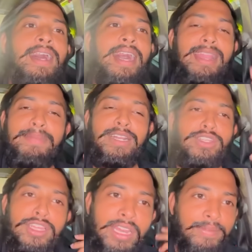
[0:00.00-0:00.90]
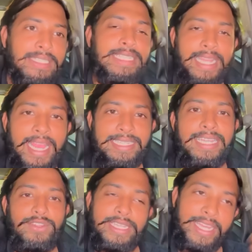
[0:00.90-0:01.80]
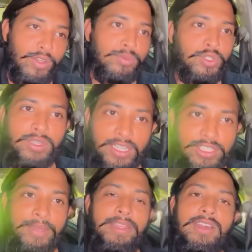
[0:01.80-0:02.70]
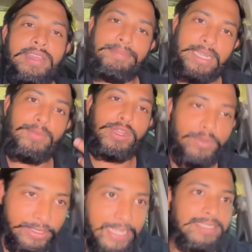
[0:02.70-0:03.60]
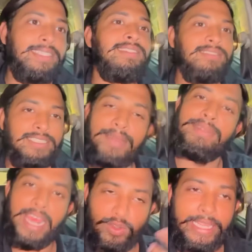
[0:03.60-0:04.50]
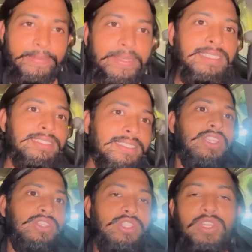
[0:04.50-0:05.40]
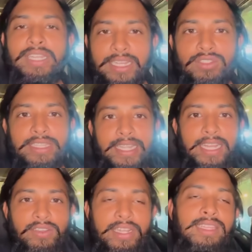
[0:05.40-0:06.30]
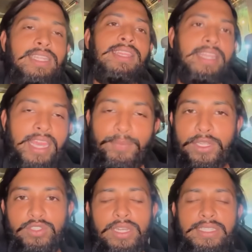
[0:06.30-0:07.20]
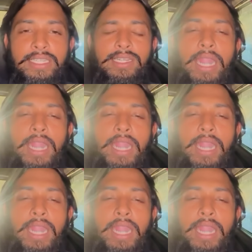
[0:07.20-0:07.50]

আর মেন কথা হলো আমি যে জায়গায় যাই ওই জায়গায় এরকম ছোটোখাটো ঝামেলা হয় আপনারা বরাবর দেখছেন সামনে আরও দেখবেন তো চলেন এখন দেরি না করিয়া তাড়াতাড়ি এয়ারপোর্টে চলে যাই